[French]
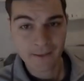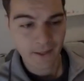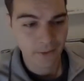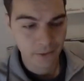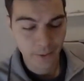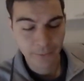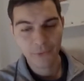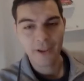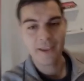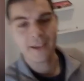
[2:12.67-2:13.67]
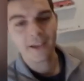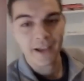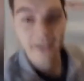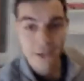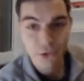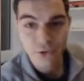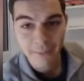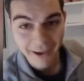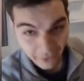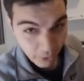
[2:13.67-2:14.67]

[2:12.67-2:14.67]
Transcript: Salut, comme vous voyez, euh, je suis dans ma